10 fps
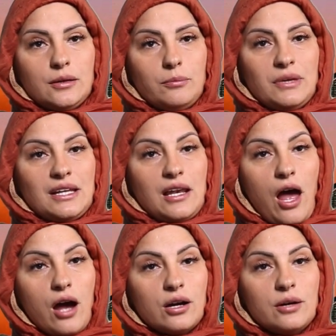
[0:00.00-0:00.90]
من
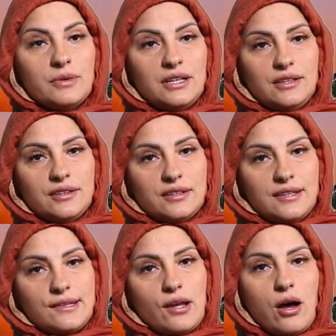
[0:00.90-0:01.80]
العقم
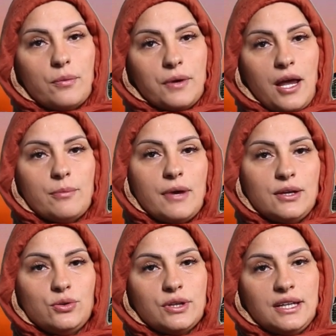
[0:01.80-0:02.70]
الانتصاب كما
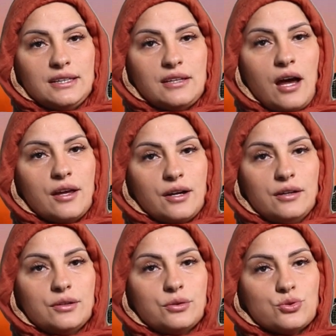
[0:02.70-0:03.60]
يريد
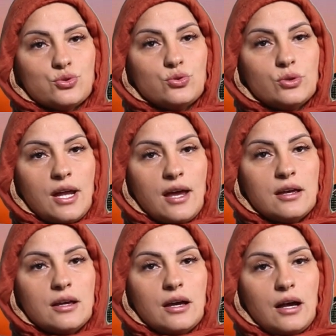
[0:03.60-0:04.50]
عرق الرجولة
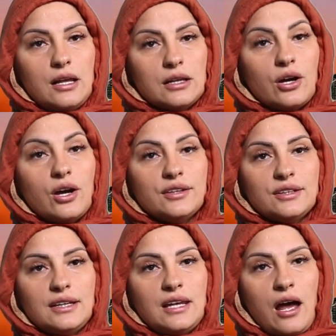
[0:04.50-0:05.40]

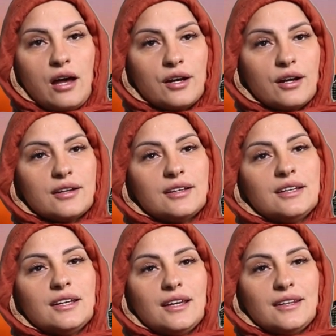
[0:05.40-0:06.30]
القن العرق
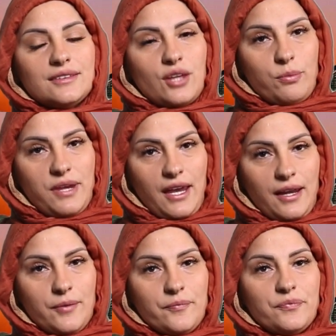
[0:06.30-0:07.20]
طبيعي